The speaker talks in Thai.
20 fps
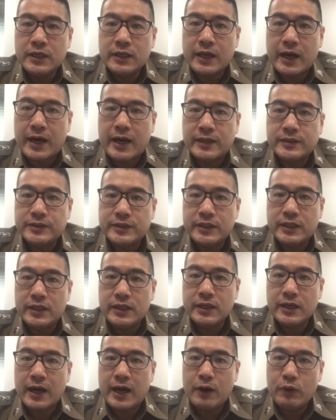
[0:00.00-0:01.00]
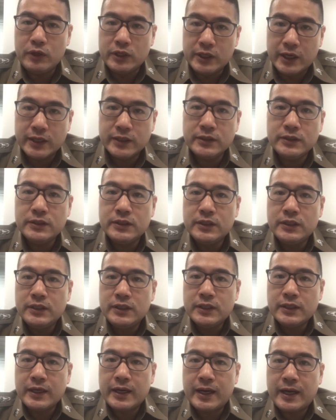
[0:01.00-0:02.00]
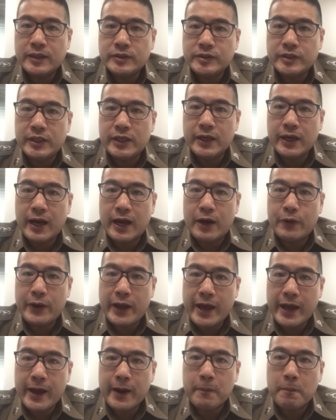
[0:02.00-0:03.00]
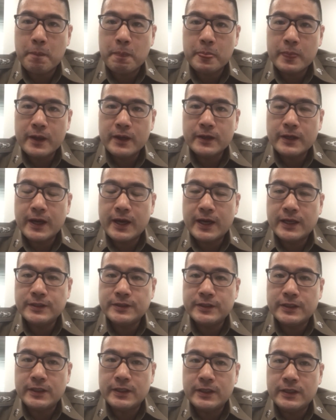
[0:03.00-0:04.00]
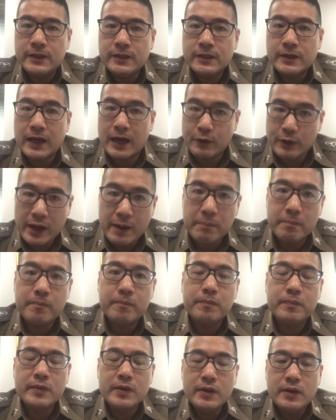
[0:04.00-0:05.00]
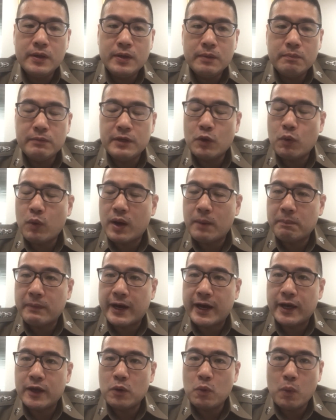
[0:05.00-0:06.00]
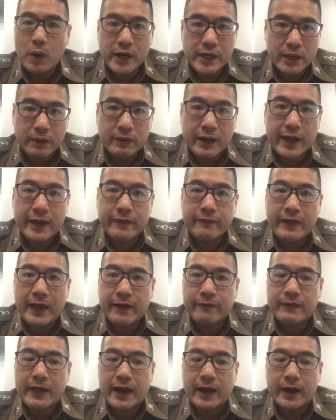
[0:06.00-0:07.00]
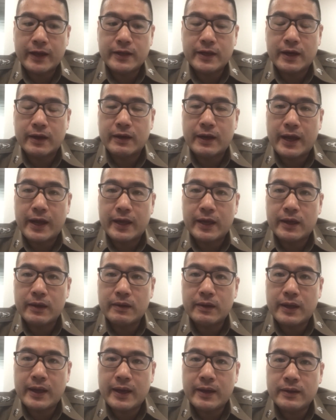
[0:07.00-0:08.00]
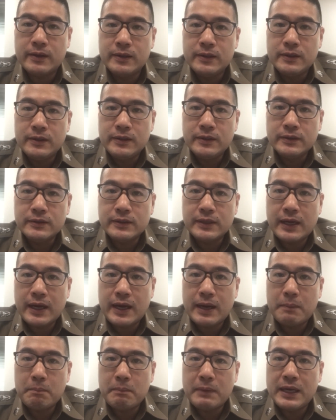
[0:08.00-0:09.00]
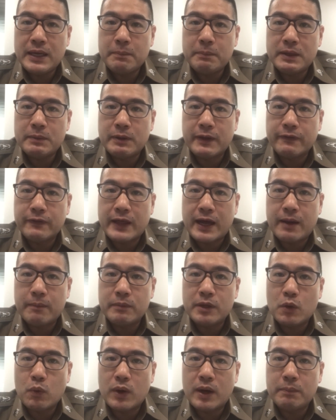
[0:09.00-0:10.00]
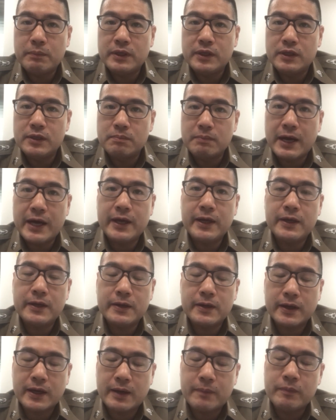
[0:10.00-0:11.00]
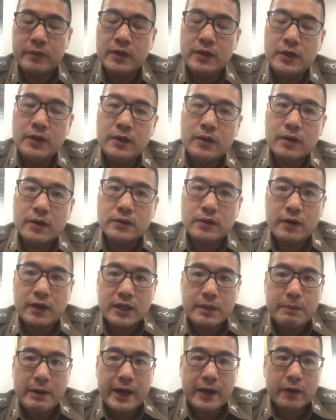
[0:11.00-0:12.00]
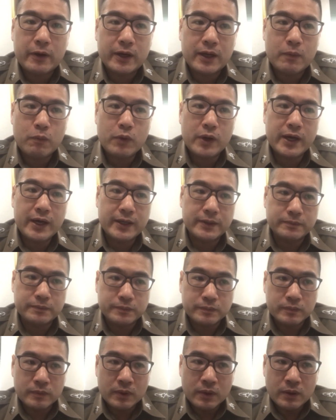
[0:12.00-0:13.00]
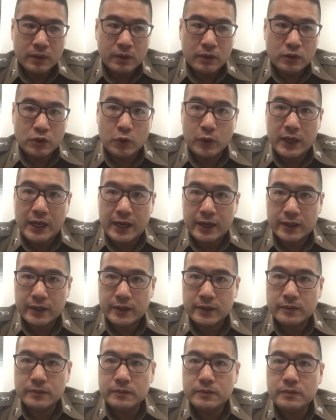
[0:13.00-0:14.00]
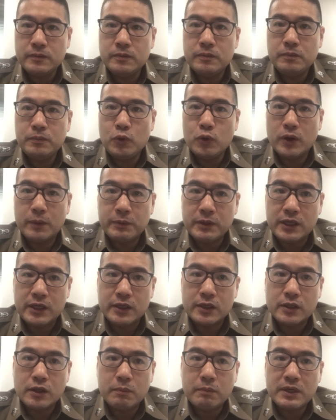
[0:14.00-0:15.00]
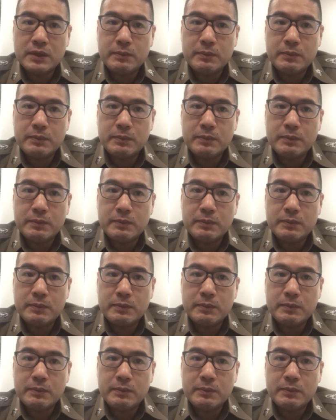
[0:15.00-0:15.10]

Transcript: ทาสีขาวเหลืองาสีขาวแดงทาสีขาวดำมีความหมายว่าอย่างไร แตกต่างกันอย่างไร และถ้าไม่ปฏิบัติตามมีความผิดหรือไม่ นะครับ ต้องอธิบายก่อนครับว่า โดยหลักเนี่ยผู้ขับขี่จะต้องป